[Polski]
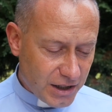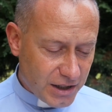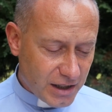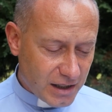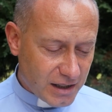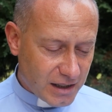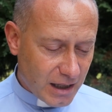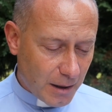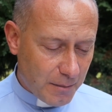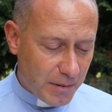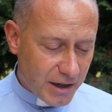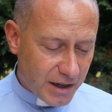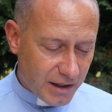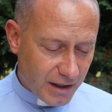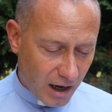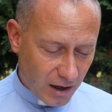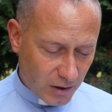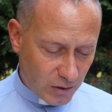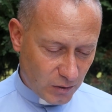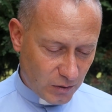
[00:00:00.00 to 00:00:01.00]
się z
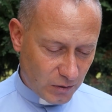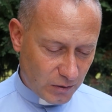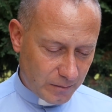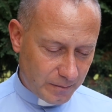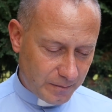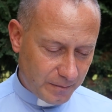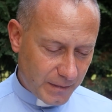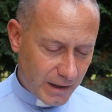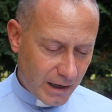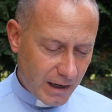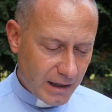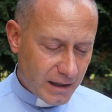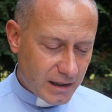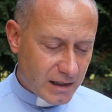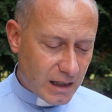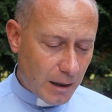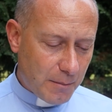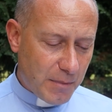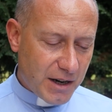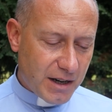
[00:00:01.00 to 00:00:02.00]
tabernakulum, z
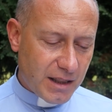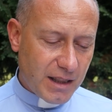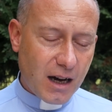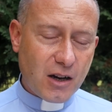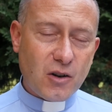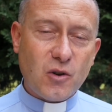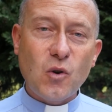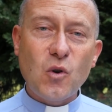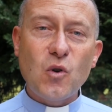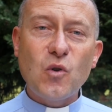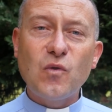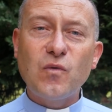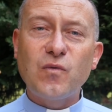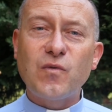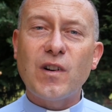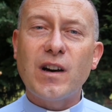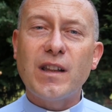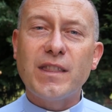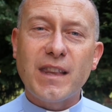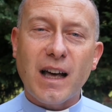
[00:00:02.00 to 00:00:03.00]

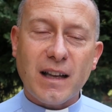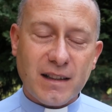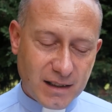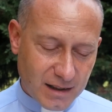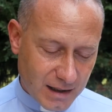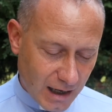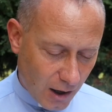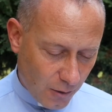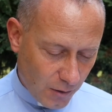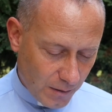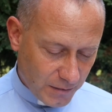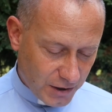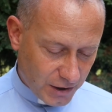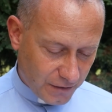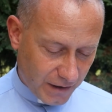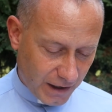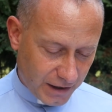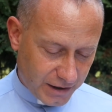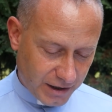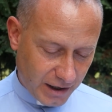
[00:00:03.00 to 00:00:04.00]
tabernakulów na całym
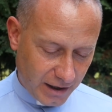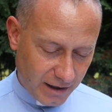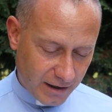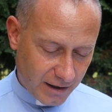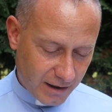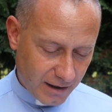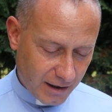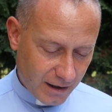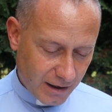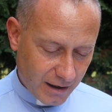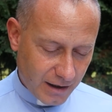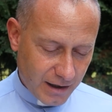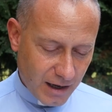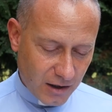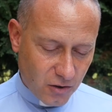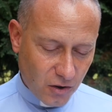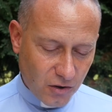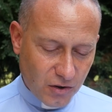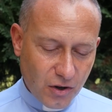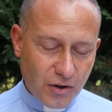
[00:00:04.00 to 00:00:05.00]
świecie,
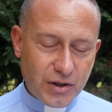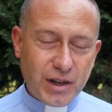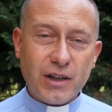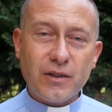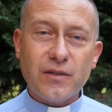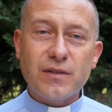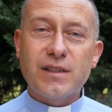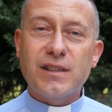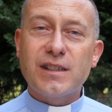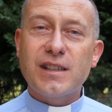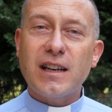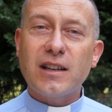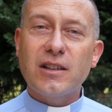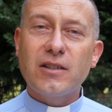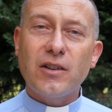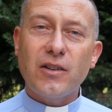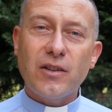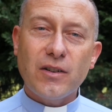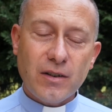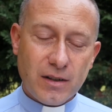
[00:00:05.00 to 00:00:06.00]
jako
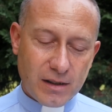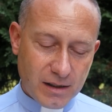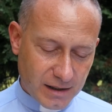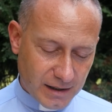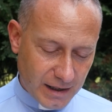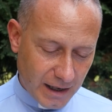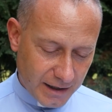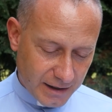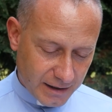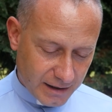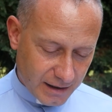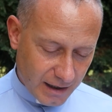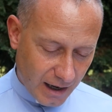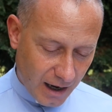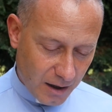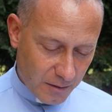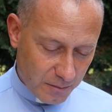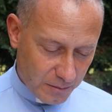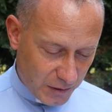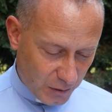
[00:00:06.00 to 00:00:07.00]
gorejącego
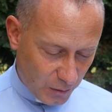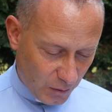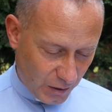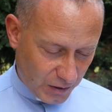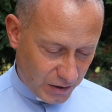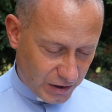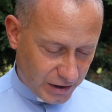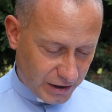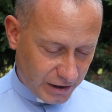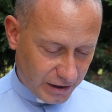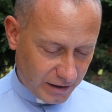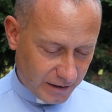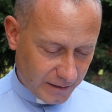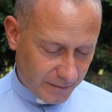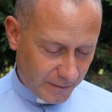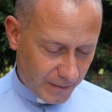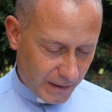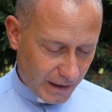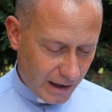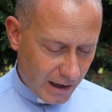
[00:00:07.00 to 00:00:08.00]
serca miłości.
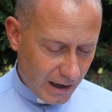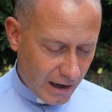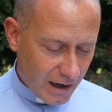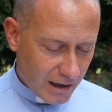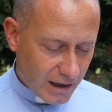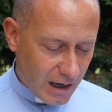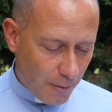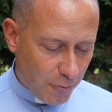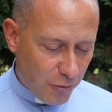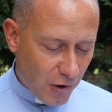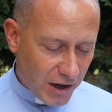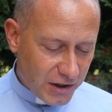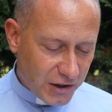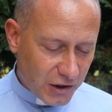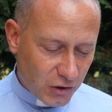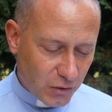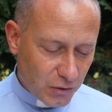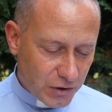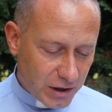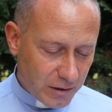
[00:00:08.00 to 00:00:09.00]
Kapłani,
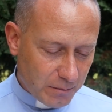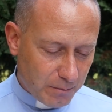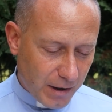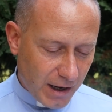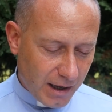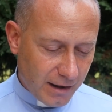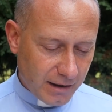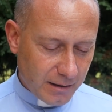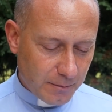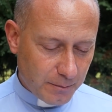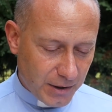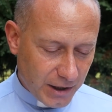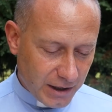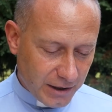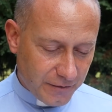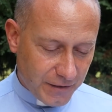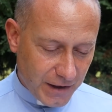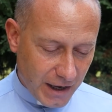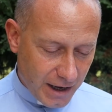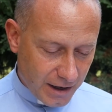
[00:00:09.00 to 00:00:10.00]
którzy
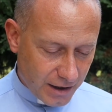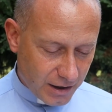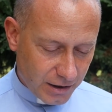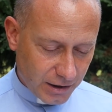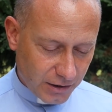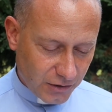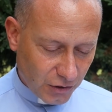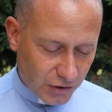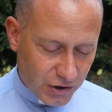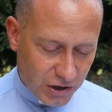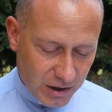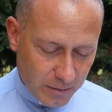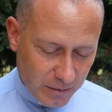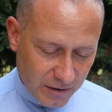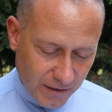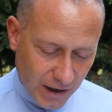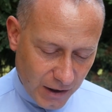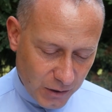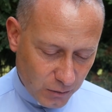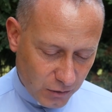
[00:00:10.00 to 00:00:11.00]
byli wierni
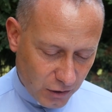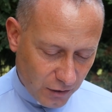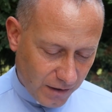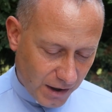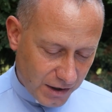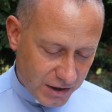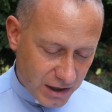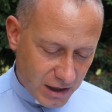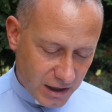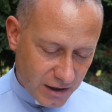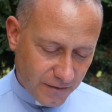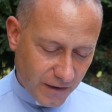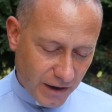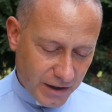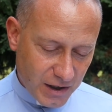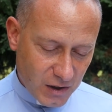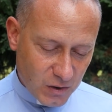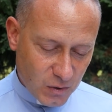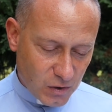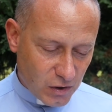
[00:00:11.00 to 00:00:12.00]
dotrzymywaniu towarzystwa
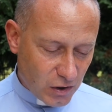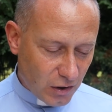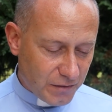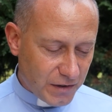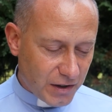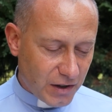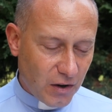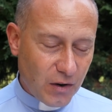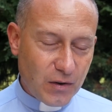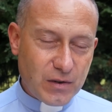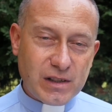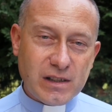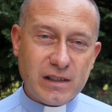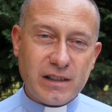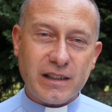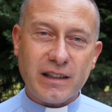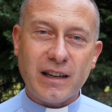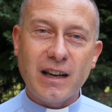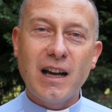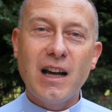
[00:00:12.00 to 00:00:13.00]
Jezusowi
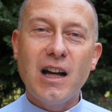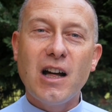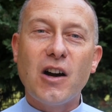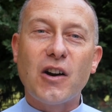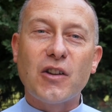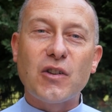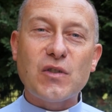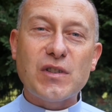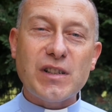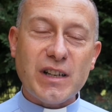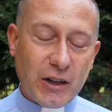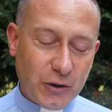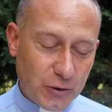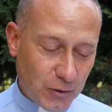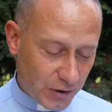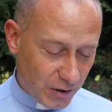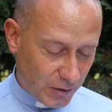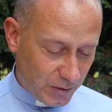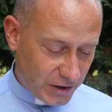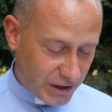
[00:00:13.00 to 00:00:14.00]
hostii,
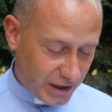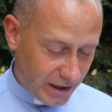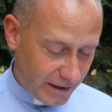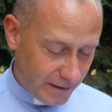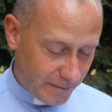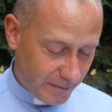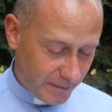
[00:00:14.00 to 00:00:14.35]
rozradują się.